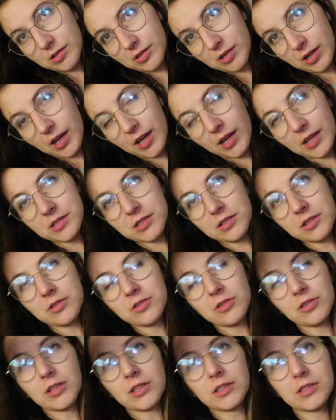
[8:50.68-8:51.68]
Aha, że ty
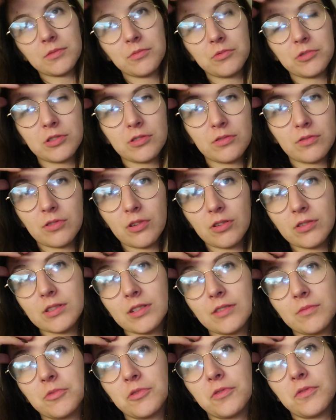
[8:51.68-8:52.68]
ciągle się musisz
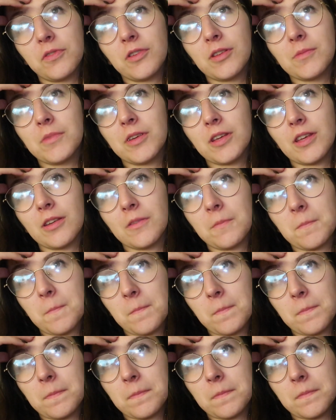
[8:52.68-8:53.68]
wtrącać moje filmiki.
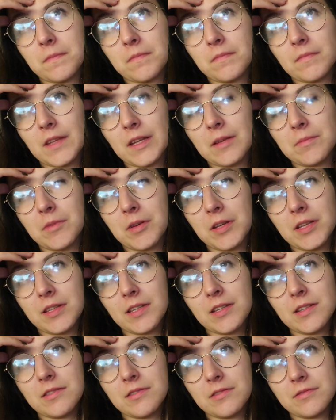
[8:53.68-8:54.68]

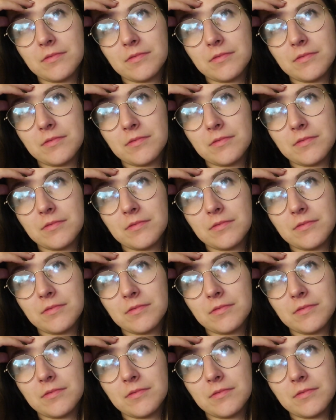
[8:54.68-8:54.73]
Pamiętasz?